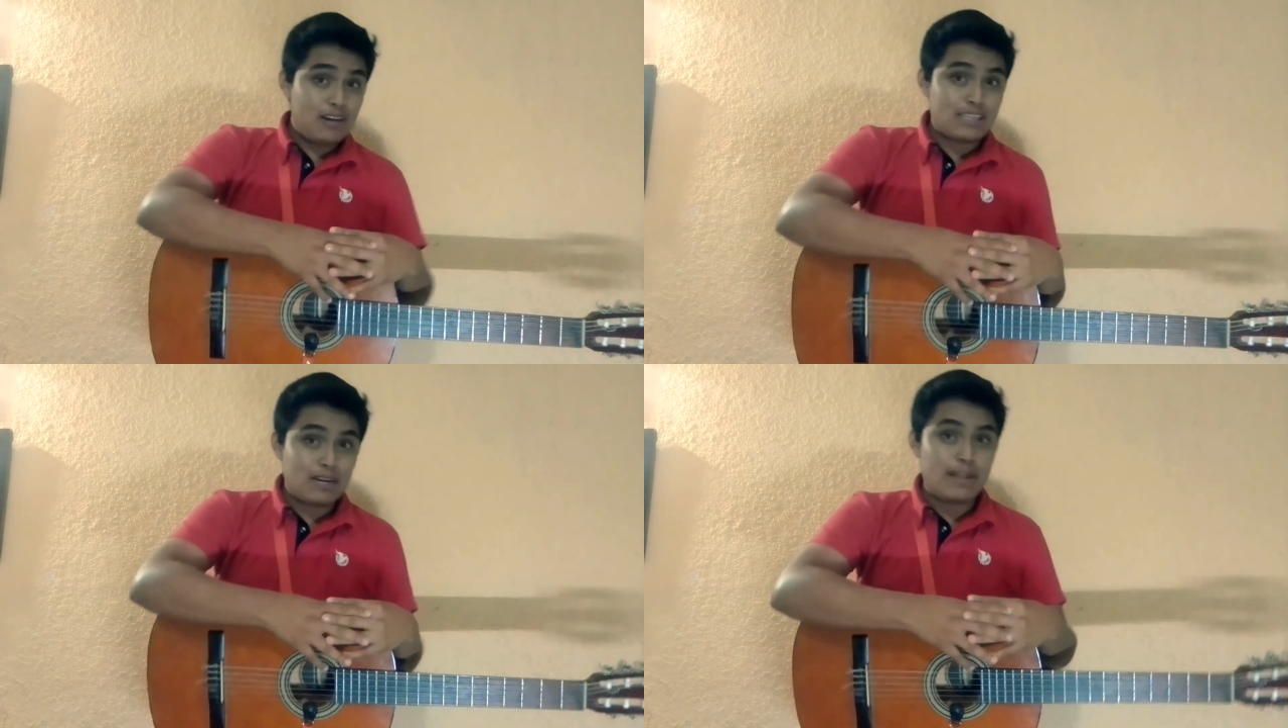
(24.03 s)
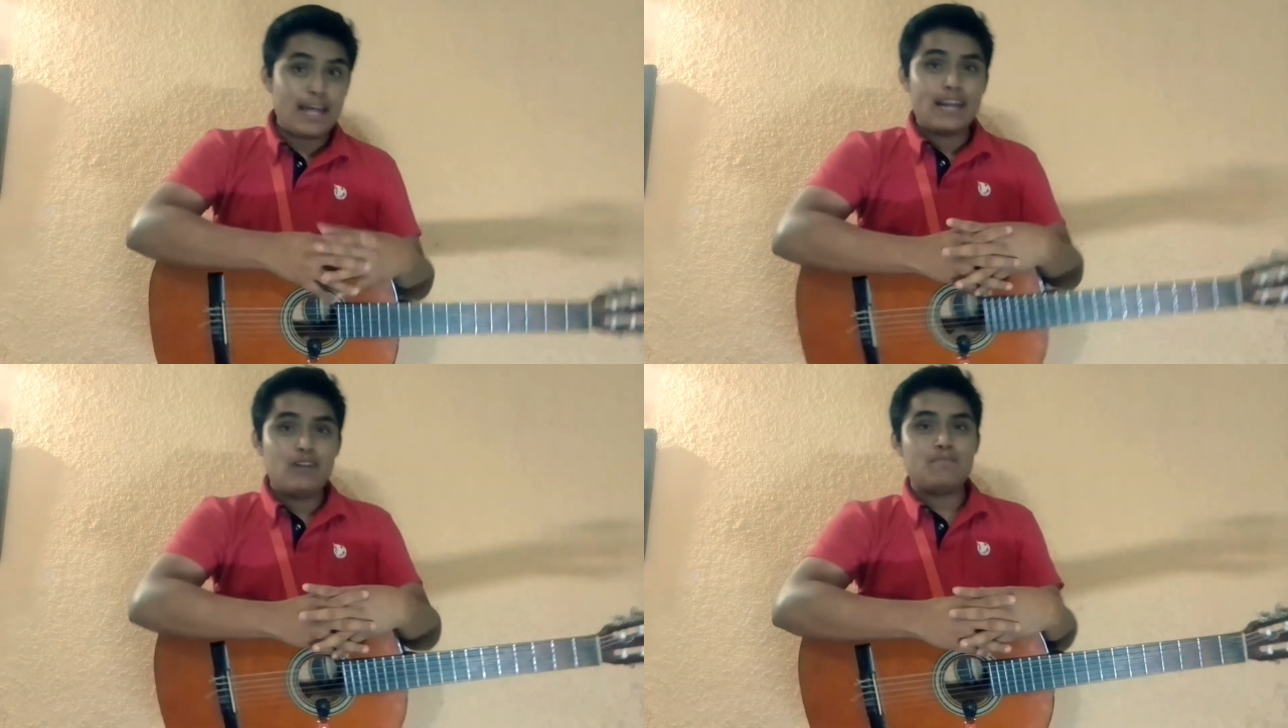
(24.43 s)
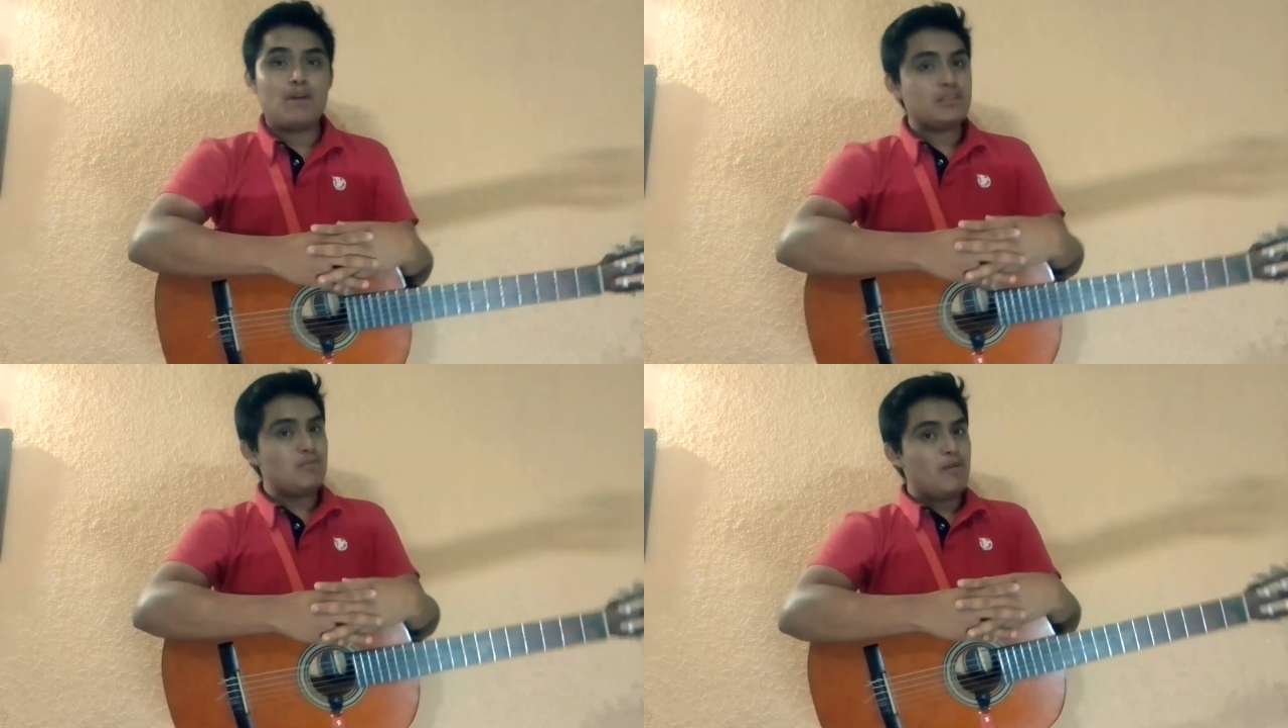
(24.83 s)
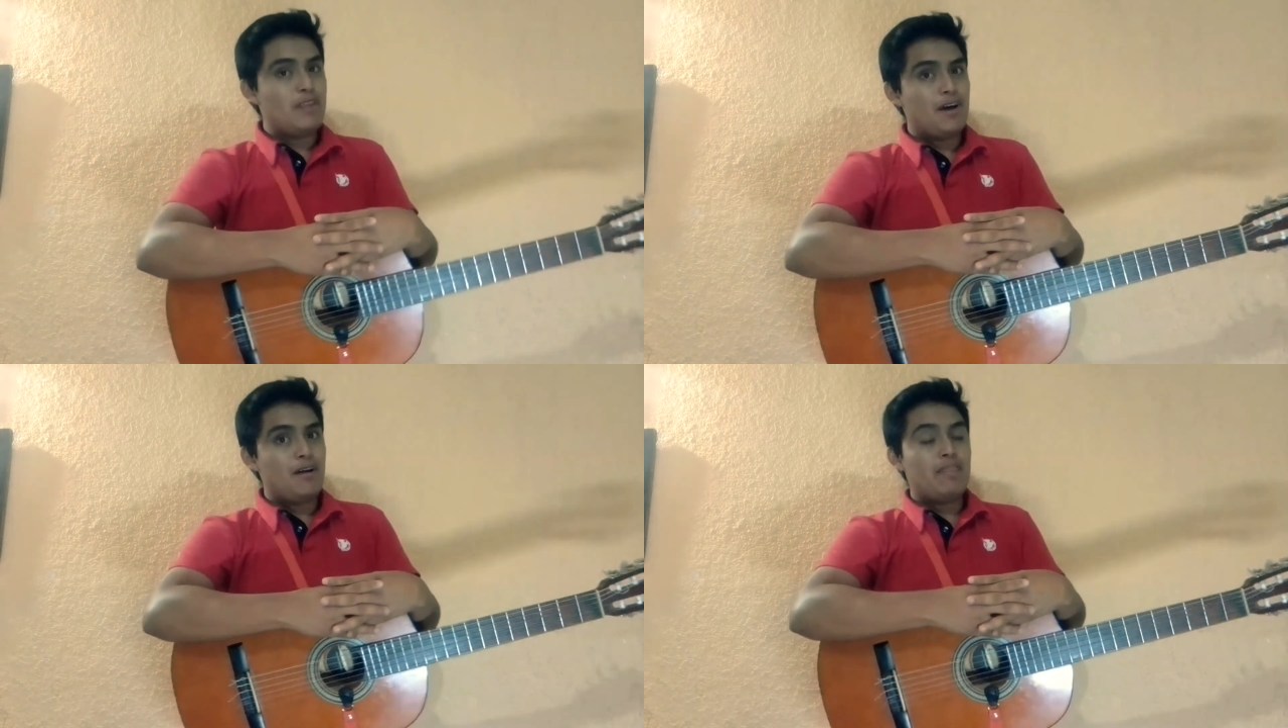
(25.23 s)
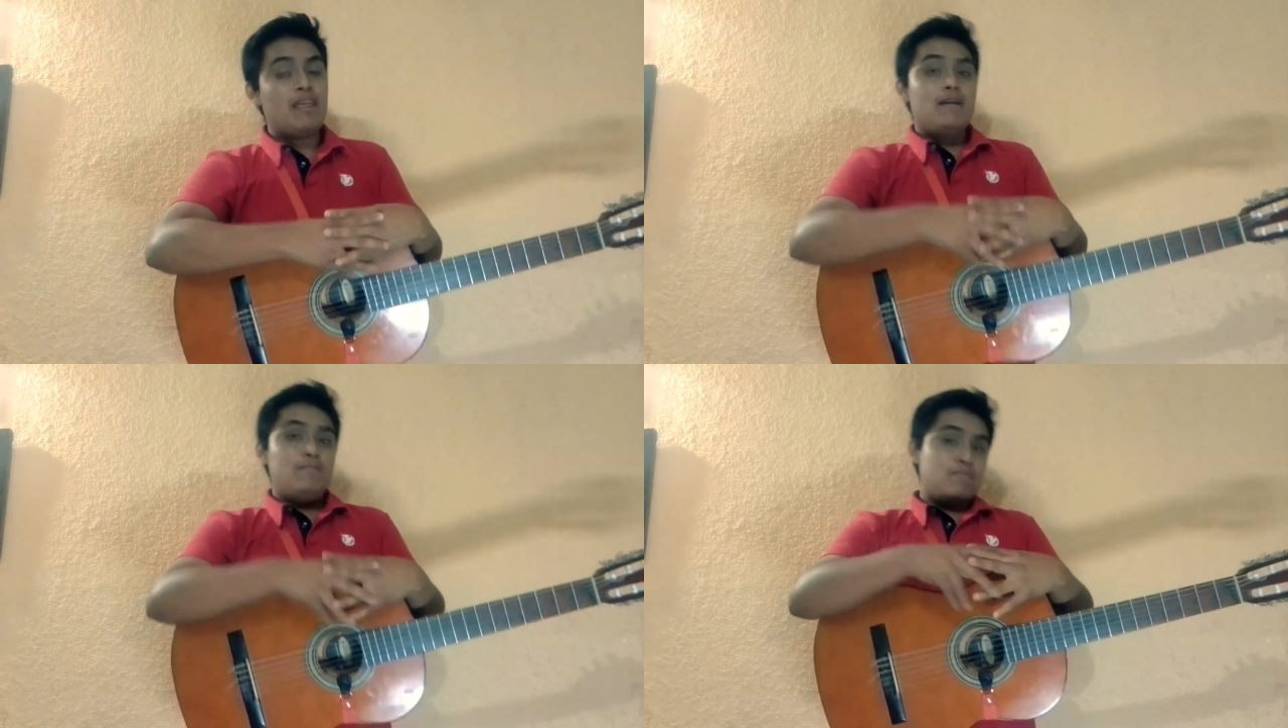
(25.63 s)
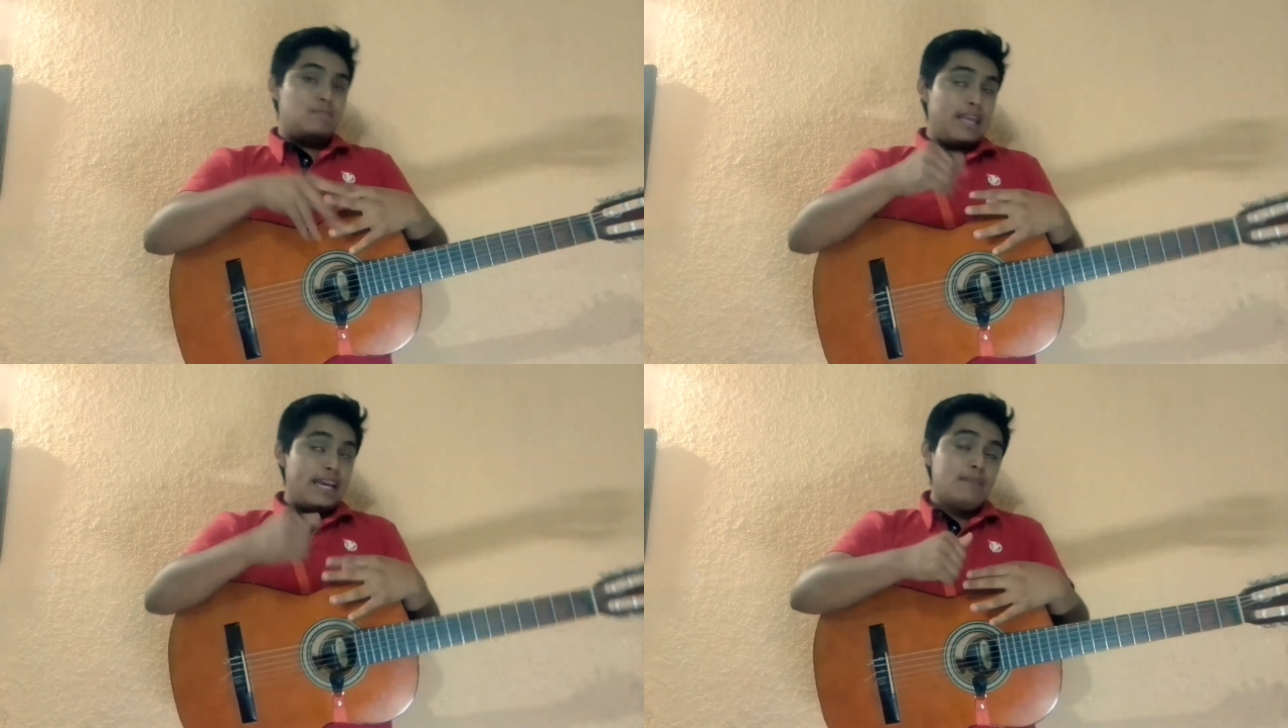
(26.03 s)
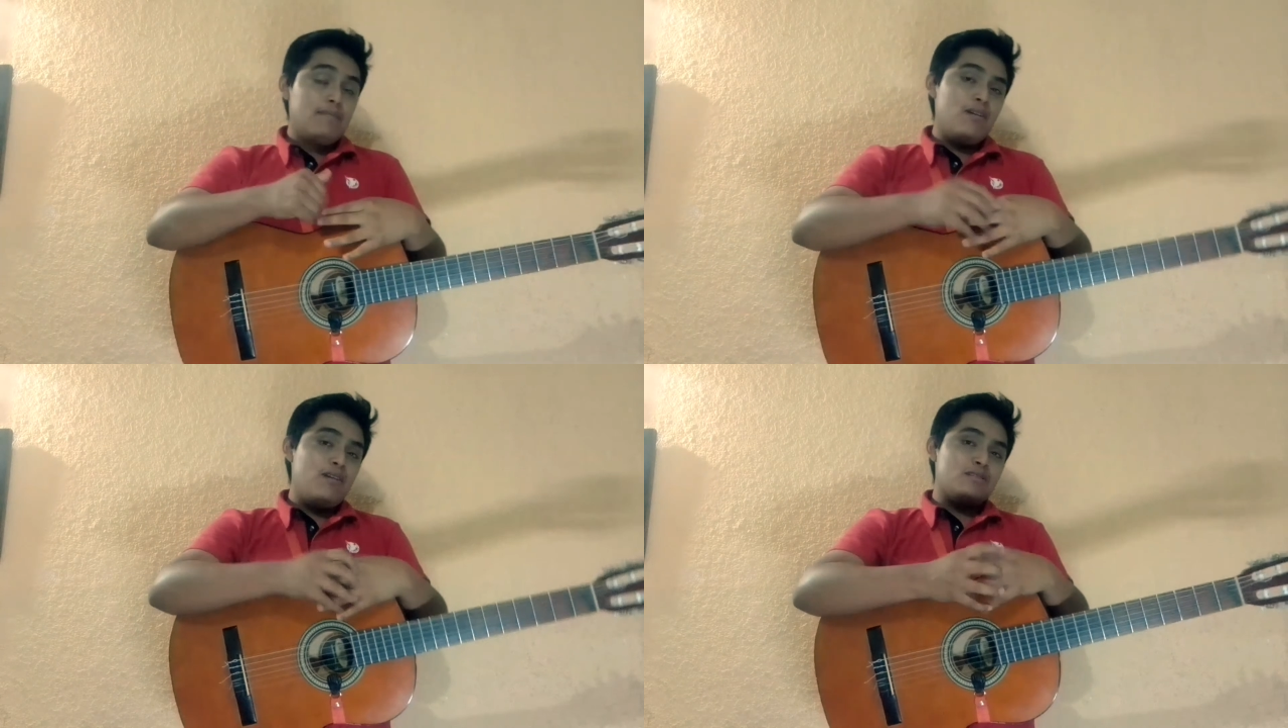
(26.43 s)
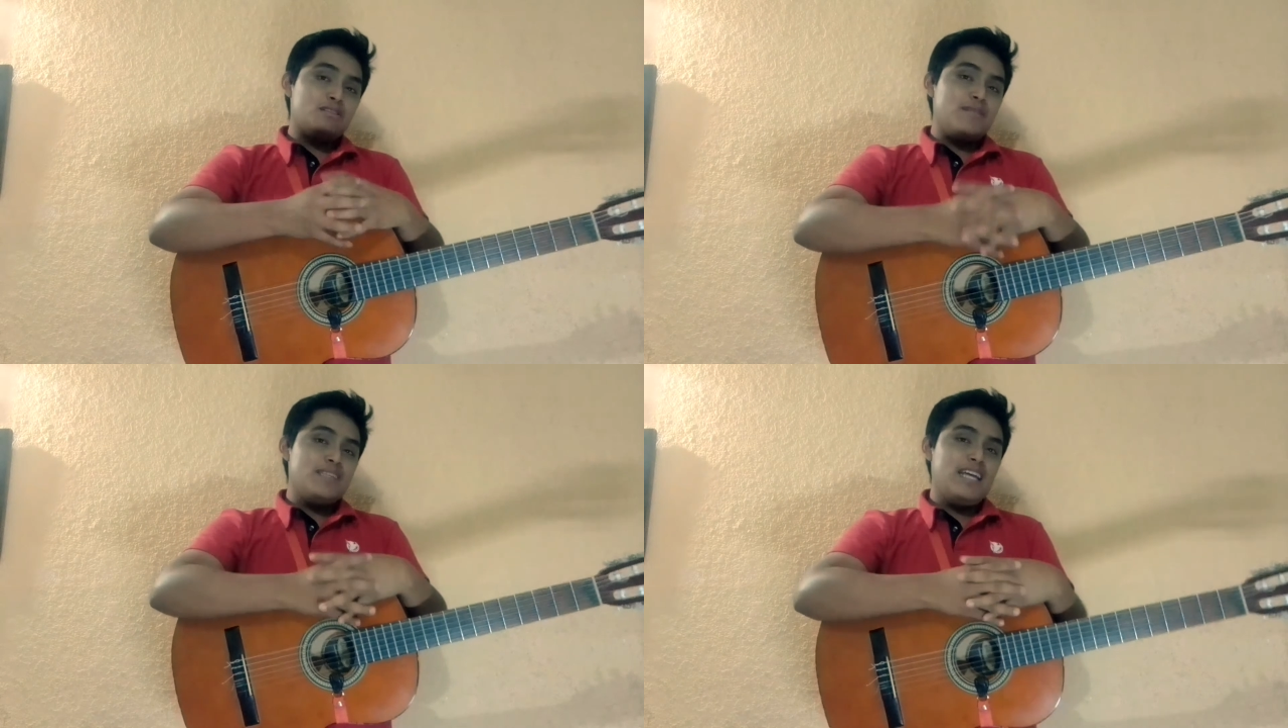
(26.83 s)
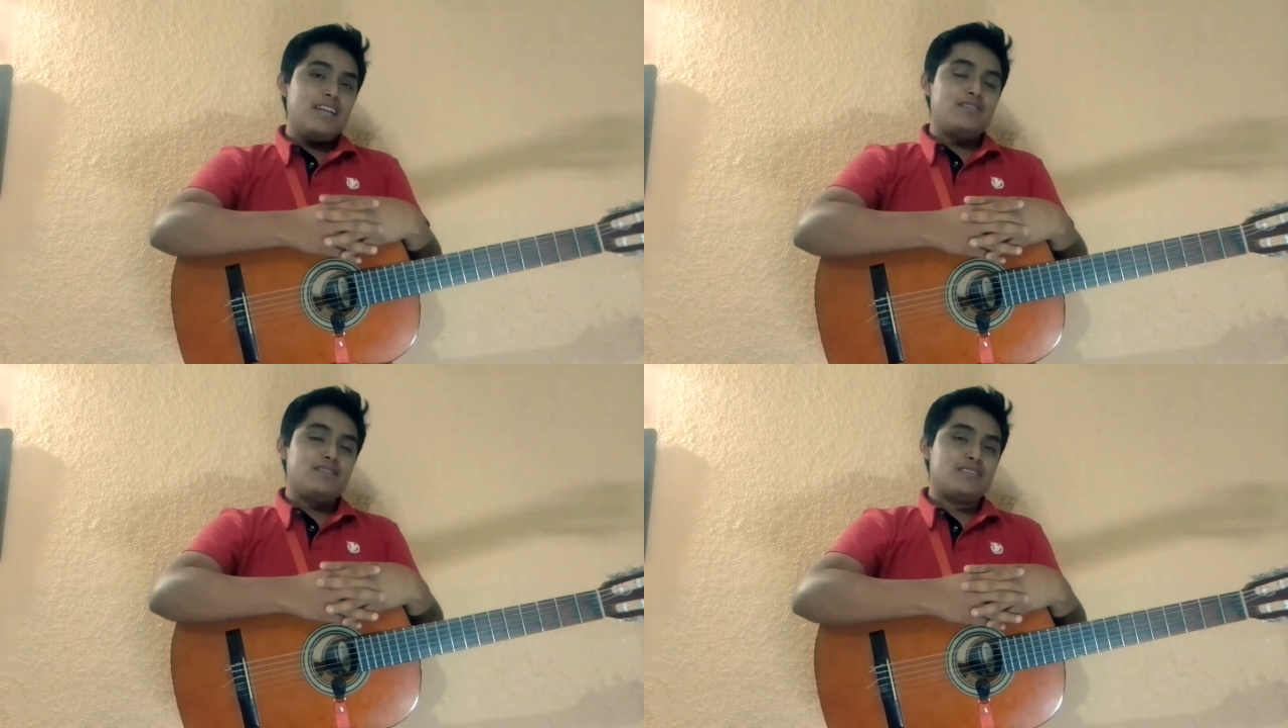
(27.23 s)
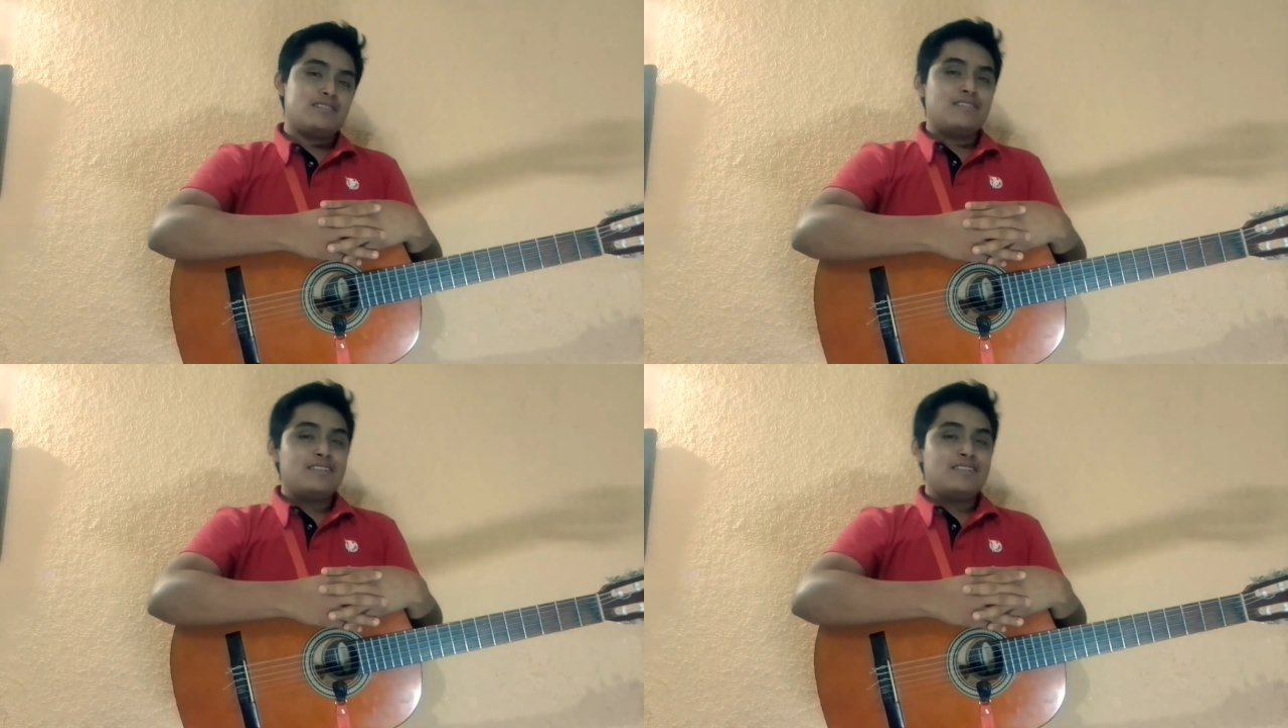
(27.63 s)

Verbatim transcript: que los saludara en un próximo video, déjenmelo en los comentarios.